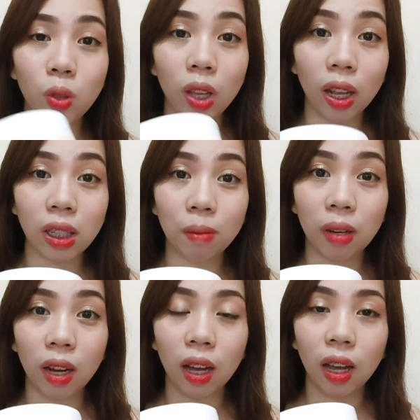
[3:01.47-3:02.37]
nila sa
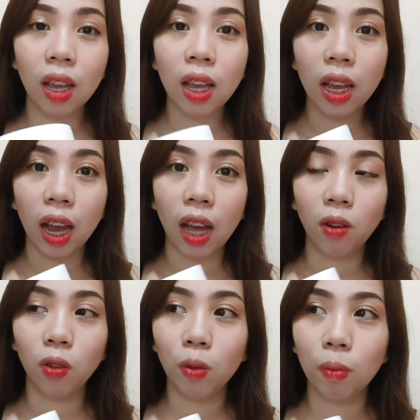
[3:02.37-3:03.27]
mga,
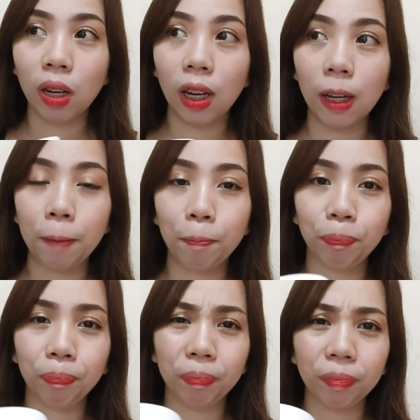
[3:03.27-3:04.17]
ano, yung mga
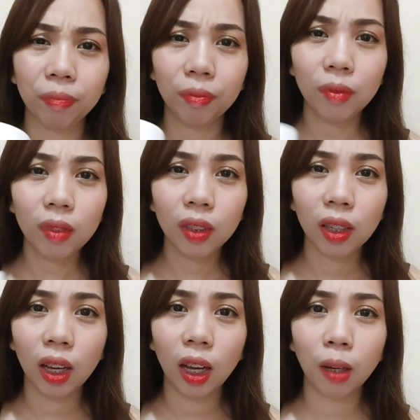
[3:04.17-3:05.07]

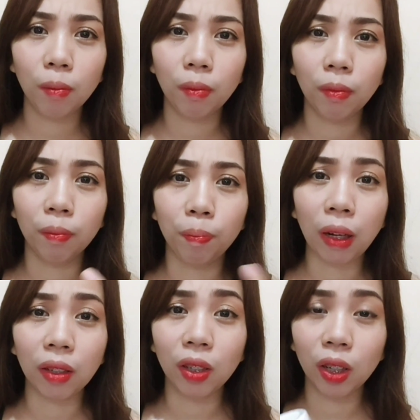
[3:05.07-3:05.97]
um,
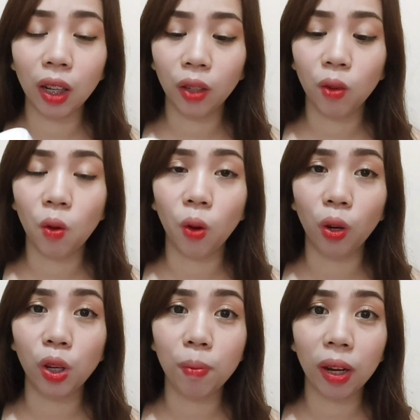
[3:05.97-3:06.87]
pang girl na
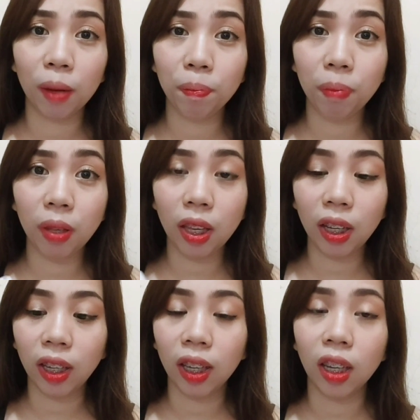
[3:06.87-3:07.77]
color, yung mga
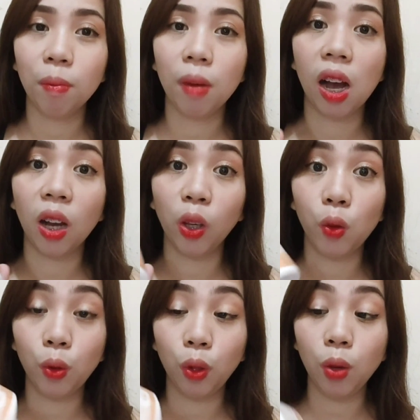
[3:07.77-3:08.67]
pink, kaya na mga
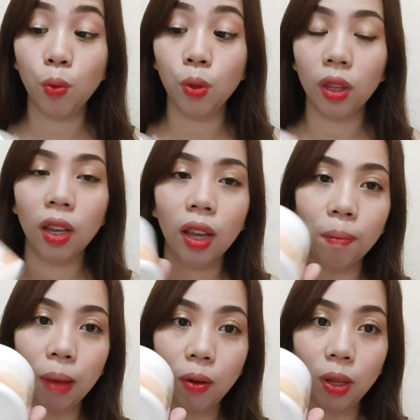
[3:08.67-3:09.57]
cute-cute.
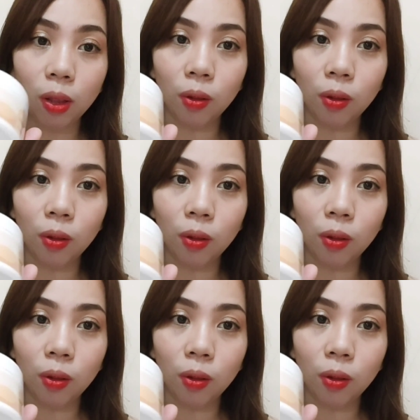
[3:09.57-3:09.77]
Pero ito